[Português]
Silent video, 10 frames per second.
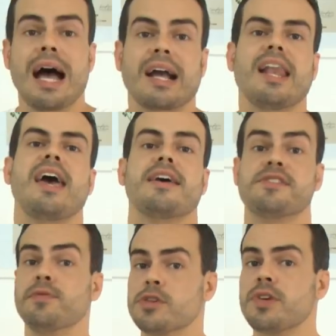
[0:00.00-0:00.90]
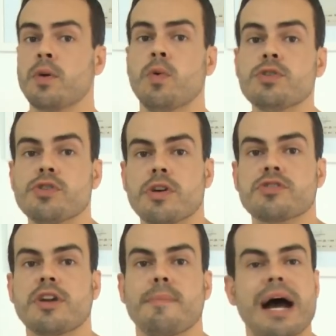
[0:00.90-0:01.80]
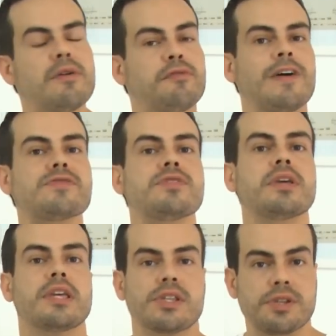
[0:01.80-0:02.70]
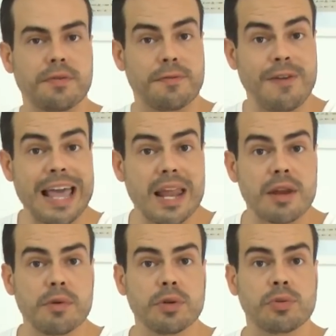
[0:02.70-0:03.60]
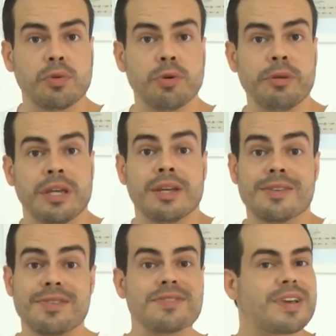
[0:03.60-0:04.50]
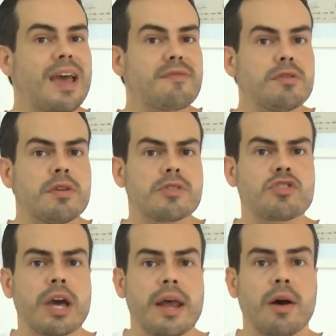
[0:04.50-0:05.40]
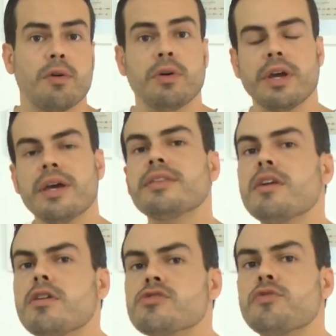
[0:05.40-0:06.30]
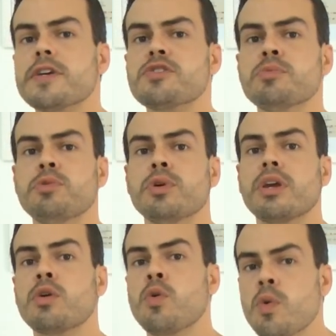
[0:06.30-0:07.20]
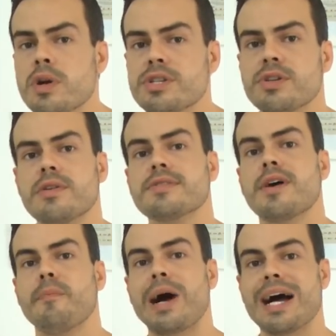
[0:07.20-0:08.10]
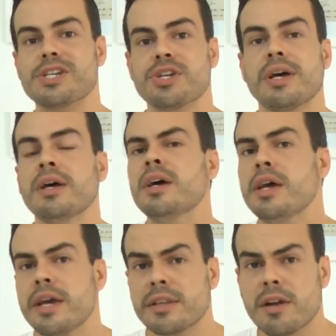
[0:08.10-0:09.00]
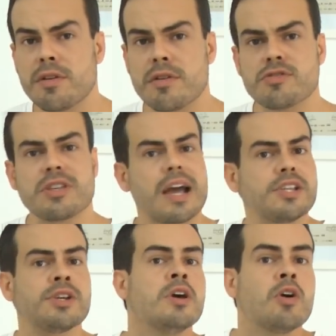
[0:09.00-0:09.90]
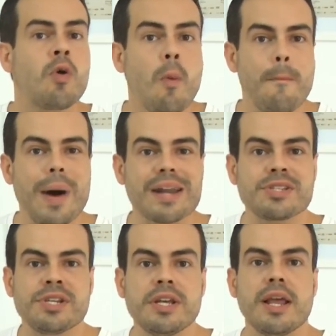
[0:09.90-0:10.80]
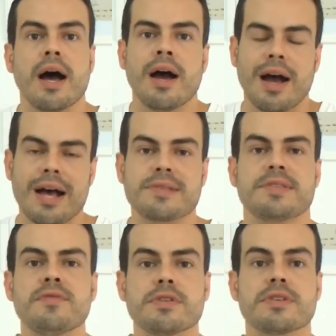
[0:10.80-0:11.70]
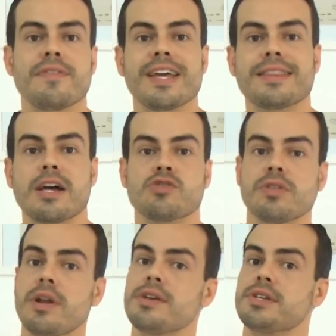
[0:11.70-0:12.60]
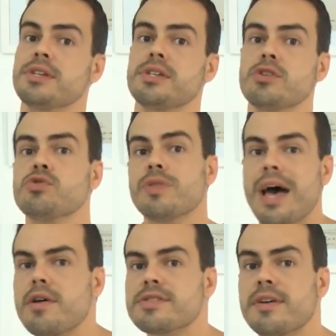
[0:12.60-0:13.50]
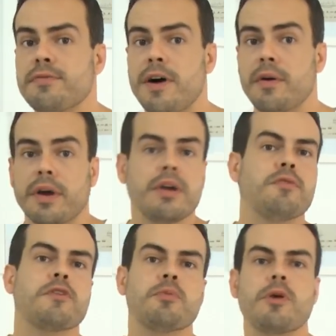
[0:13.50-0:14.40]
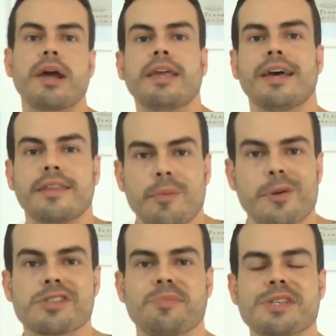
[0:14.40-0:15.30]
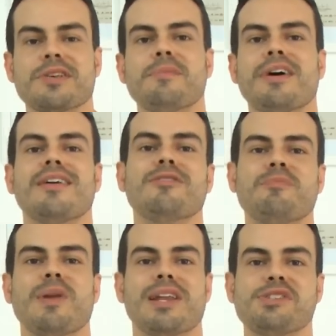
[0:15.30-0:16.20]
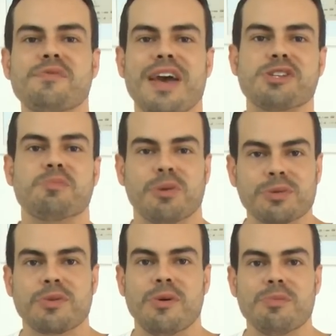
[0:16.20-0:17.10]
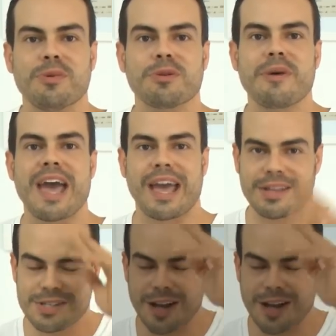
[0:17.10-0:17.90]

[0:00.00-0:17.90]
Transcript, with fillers: Ah, galera, se você curte o nosso trabalho, faz o seguinte: vai lá no YouTube, se inscreve no nosso canal, entra no nosso Facebook, curte nossa página, entra no nosso site compartilha. Assim você vai estar ajudando a gente a ajudar a nossa fauna. Eu fico por aqui, até a próxima semana no planetvet.com.br.